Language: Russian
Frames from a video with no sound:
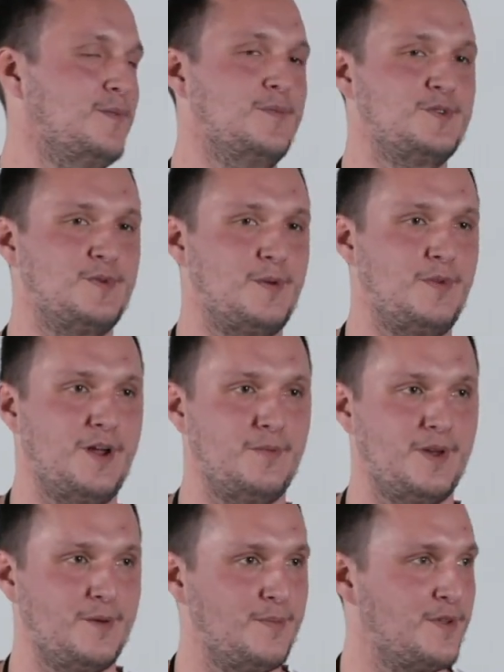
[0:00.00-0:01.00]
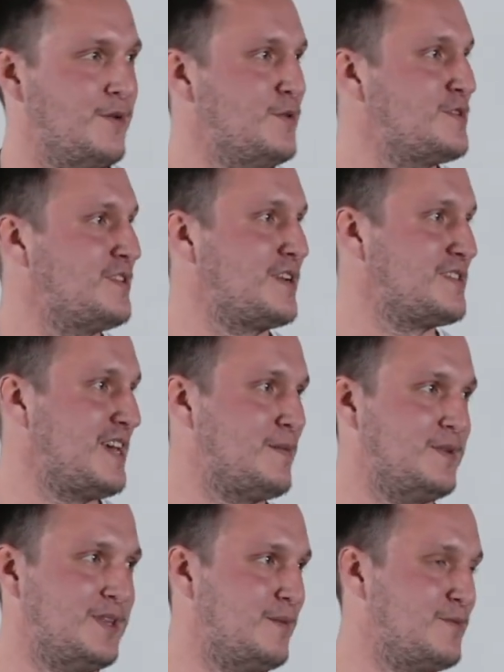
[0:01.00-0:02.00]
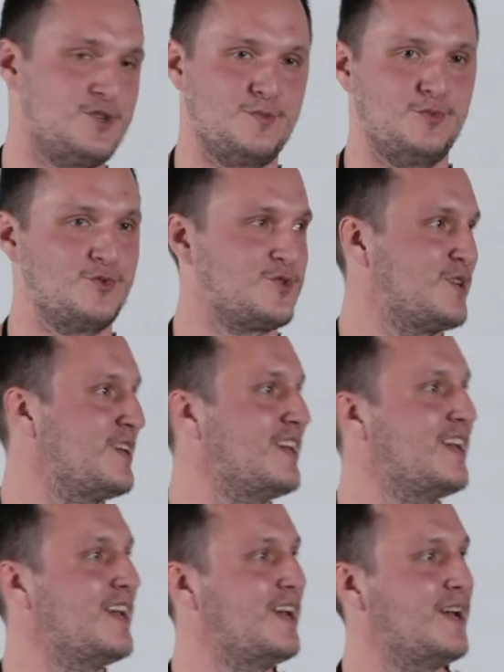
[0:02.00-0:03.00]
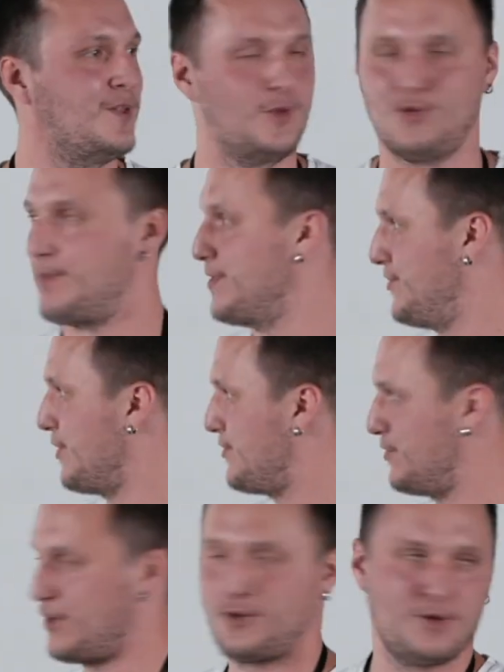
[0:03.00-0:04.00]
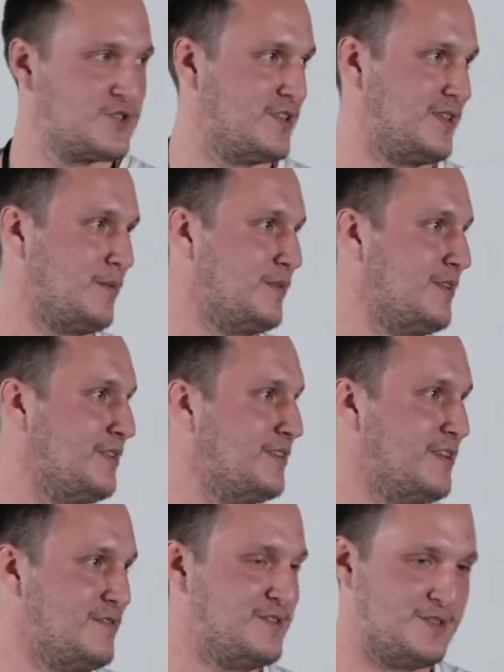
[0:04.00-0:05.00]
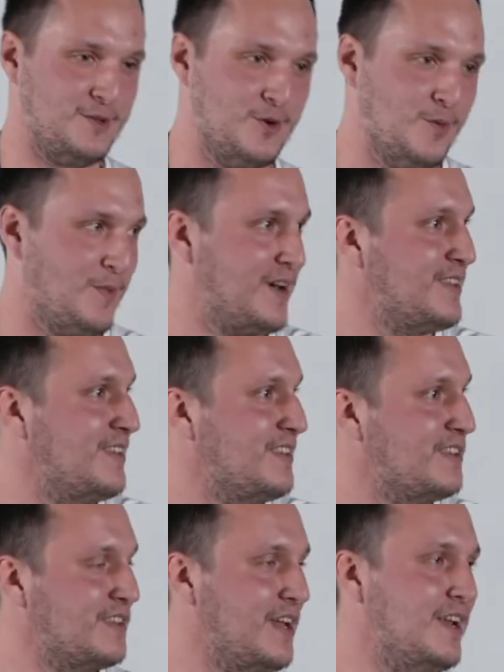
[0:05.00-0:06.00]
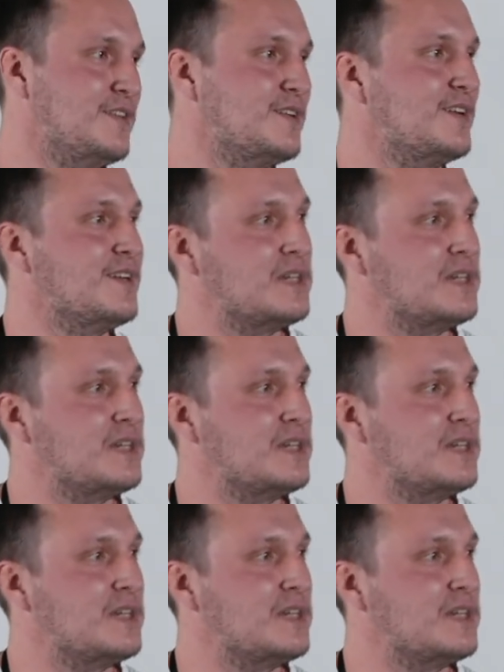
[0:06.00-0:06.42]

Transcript: без проблем, я поделюсь с сорцами, там, чем нужно. Ну, в open source все-таки хочется там, это довести до ума, долить.